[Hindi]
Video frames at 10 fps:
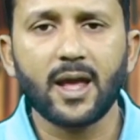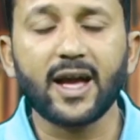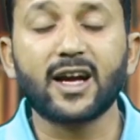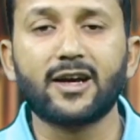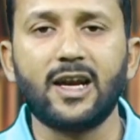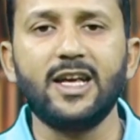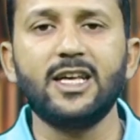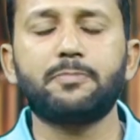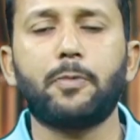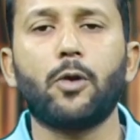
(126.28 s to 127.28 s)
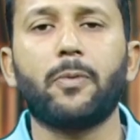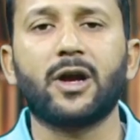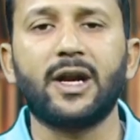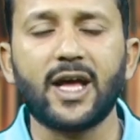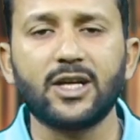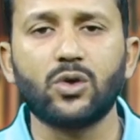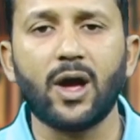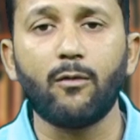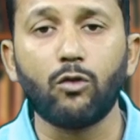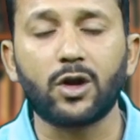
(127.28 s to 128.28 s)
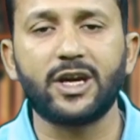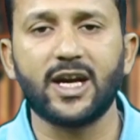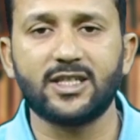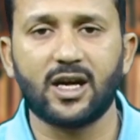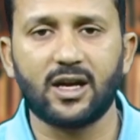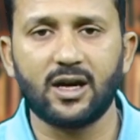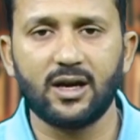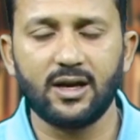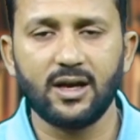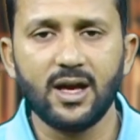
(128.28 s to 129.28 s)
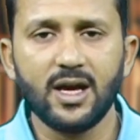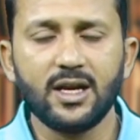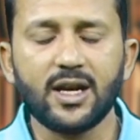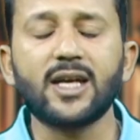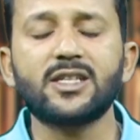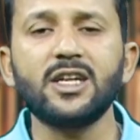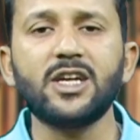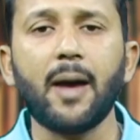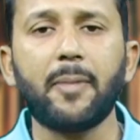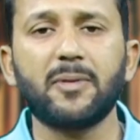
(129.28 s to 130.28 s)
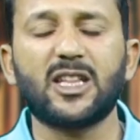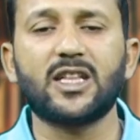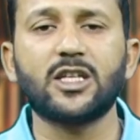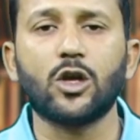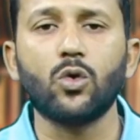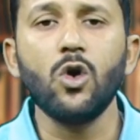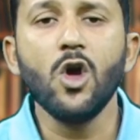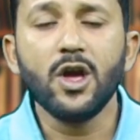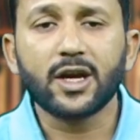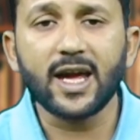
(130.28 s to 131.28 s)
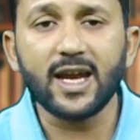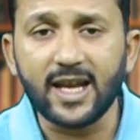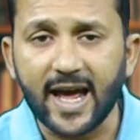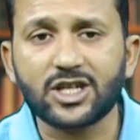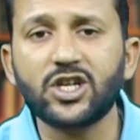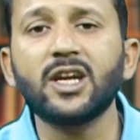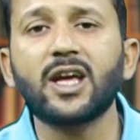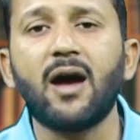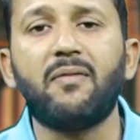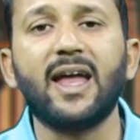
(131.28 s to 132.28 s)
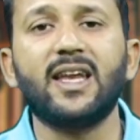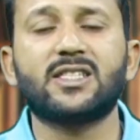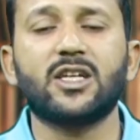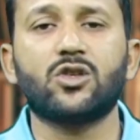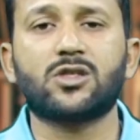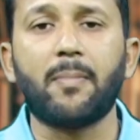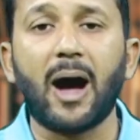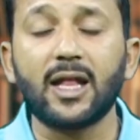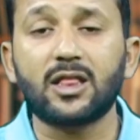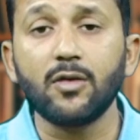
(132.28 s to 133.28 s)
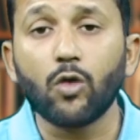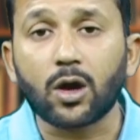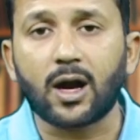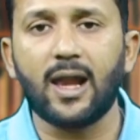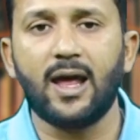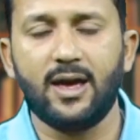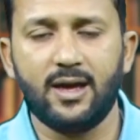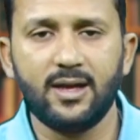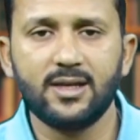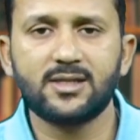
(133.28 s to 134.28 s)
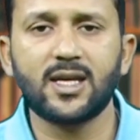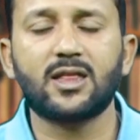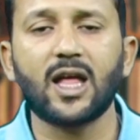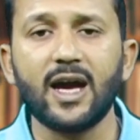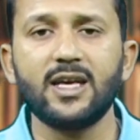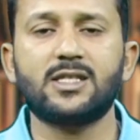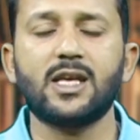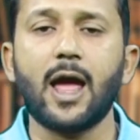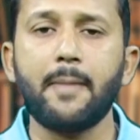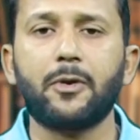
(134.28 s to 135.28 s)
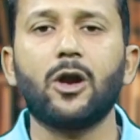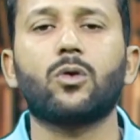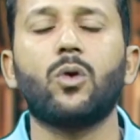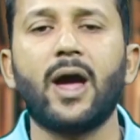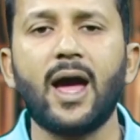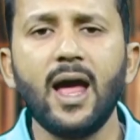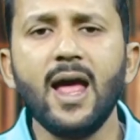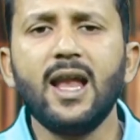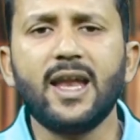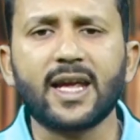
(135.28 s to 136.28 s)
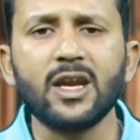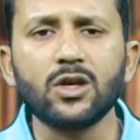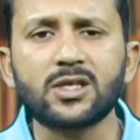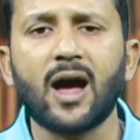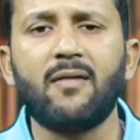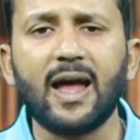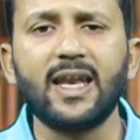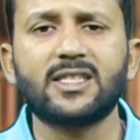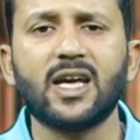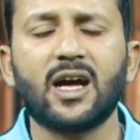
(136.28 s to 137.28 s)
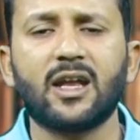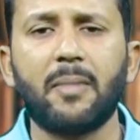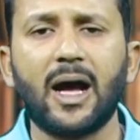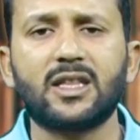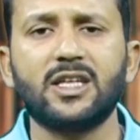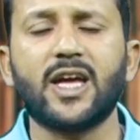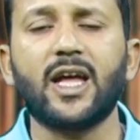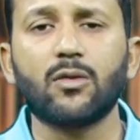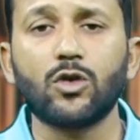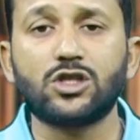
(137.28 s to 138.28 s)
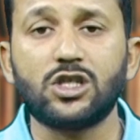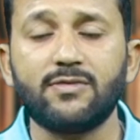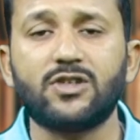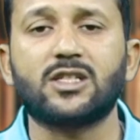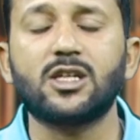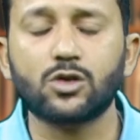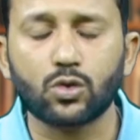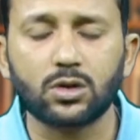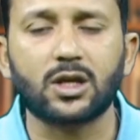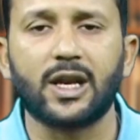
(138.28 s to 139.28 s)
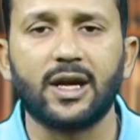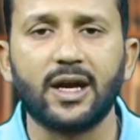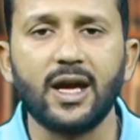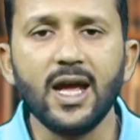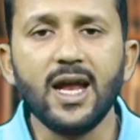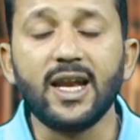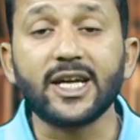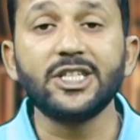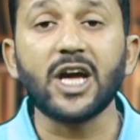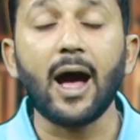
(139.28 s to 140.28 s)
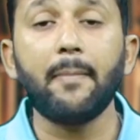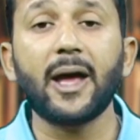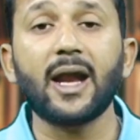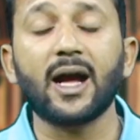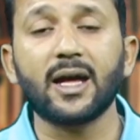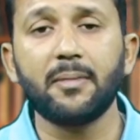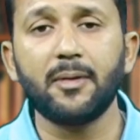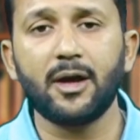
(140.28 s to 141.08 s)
एक गलीज प्रोपागंडा जो है वो किया जा रहा है नाजरीन यहाँ पर बताता चलूँ कि इलेक्शन के हवाले से जो समात थी वो कल है सत्ताईस अप्रैल को है लेकिन इस हवाले से अगर बात की जाए तो वो चीफ जस्टिस खुद करेंगे लेकिन यहाँ पर अगर